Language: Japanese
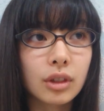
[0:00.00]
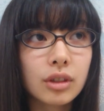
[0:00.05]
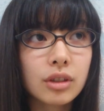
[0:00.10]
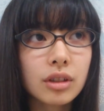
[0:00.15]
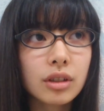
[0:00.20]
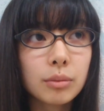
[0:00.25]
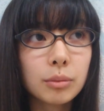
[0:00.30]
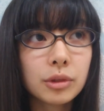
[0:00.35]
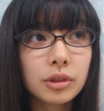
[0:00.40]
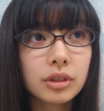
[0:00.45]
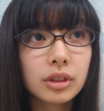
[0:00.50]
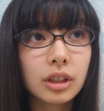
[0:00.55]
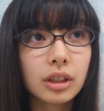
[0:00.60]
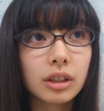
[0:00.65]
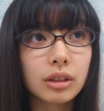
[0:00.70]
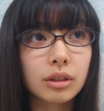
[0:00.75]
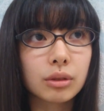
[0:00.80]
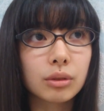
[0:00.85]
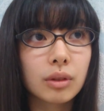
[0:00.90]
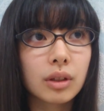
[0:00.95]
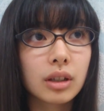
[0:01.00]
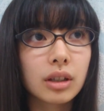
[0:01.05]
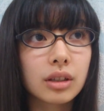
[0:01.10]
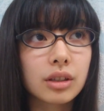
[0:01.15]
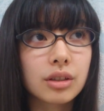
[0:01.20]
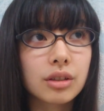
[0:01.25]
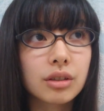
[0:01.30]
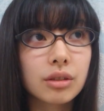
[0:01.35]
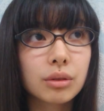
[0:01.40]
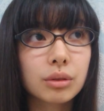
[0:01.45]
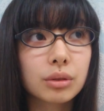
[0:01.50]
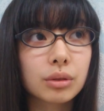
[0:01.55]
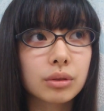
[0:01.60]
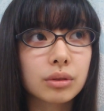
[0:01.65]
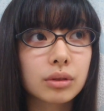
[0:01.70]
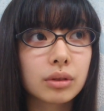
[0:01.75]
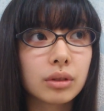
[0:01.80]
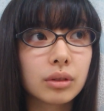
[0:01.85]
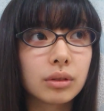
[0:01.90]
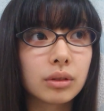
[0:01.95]
私が持ってるのは白
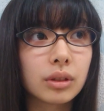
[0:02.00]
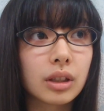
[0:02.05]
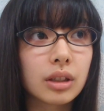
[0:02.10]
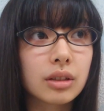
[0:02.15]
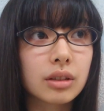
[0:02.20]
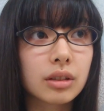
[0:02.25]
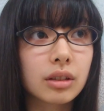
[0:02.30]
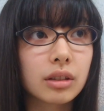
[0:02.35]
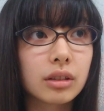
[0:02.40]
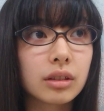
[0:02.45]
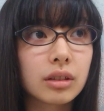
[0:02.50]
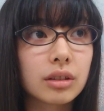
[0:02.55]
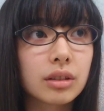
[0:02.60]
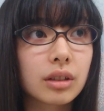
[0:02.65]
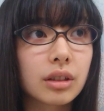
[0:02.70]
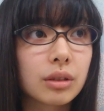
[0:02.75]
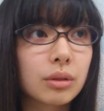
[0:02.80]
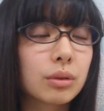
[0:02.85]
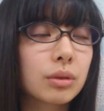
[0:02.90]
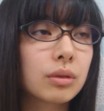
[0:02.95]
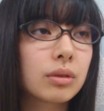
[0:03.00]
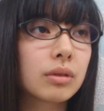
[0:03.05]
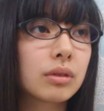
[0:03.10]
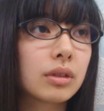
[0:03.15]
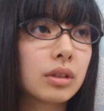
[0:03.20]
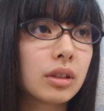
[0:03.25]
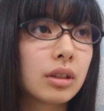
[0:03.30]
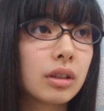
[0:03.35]
と黒のやつなんですけど、